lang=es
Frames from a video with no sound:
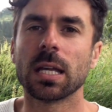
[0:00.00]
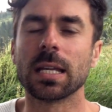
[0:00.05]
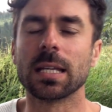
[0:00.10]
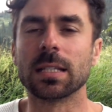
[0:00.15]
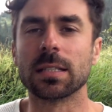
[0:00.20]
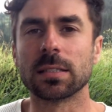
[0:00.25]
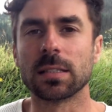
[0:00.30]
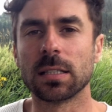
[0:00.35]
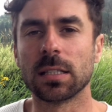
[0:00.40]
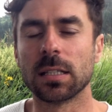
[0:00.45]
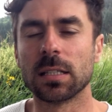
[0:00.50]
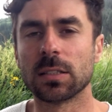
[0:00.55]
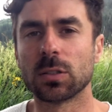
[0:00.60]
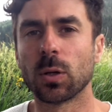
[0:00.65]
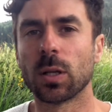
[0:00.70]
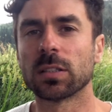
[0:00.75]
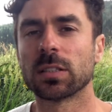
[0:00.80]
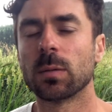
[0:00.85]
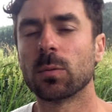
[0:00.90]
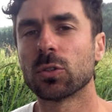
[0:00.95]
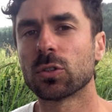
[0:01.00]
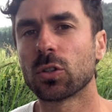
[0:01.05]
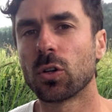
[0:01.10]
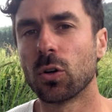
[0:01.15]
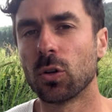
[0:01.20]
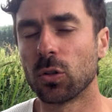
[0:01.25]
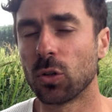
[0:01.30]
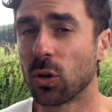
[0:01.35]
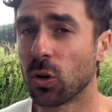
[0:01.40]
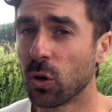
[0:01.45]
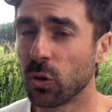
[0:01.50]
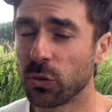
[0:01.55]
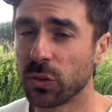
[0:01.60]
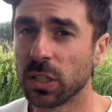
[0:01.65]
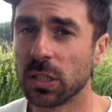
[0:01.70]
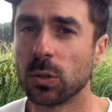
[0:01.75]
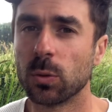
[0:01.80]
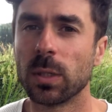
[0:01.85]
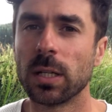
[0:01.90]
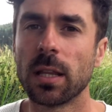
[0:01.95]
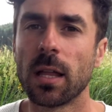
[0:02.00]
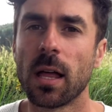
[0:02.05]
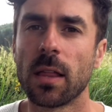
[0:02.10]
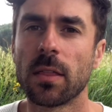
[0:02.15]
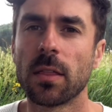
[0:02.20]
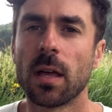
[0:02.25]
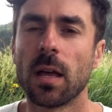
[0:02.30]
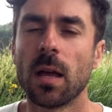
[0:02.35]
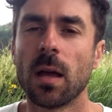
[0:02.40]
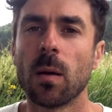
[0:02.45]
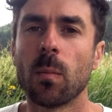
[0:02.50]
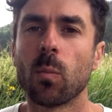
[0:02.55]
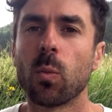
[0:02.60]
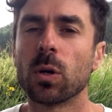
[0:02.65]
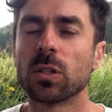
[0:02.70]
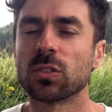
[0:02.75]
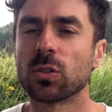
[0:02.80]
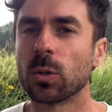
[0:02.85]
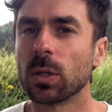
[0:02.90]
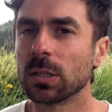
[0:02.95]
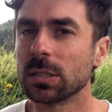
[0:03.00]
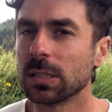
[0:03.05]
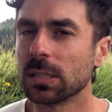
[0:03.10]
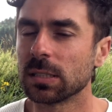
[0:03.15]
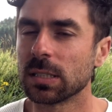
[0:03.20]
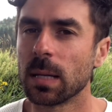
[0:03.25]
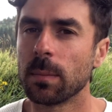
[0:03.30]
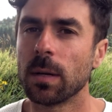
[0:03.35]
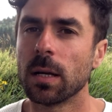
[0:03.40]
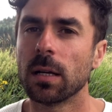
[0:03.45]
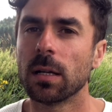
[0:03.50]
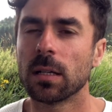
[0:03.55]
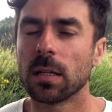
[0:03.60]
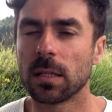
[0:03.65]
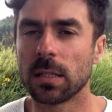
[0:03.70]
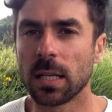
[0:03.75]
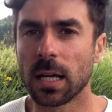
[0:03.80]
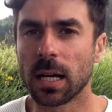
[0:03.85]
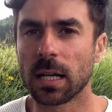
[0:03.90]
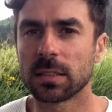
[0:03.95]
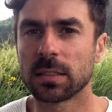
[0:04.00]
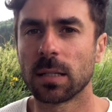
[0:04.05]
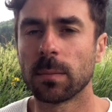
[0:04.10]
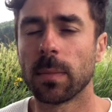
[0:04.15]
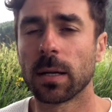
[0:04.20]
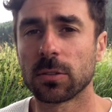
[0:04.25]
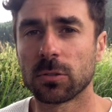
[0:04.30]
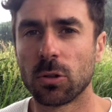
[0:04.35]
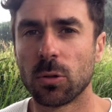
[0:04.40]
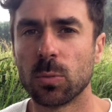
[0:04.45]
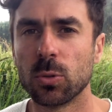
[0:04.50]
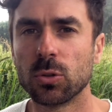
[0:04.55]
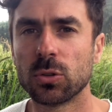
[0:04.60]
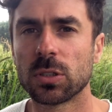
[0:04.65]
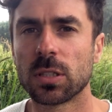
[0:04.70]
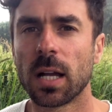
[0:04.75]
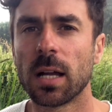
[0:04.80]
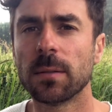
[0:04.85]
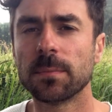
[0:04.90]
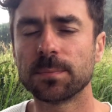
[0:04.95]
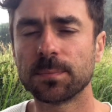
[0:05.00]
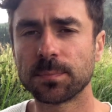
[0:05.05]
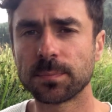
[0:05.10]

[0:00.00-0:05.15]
Y si, si lo hacemos con continuidad, pues todo el sistema llega a ser más robusta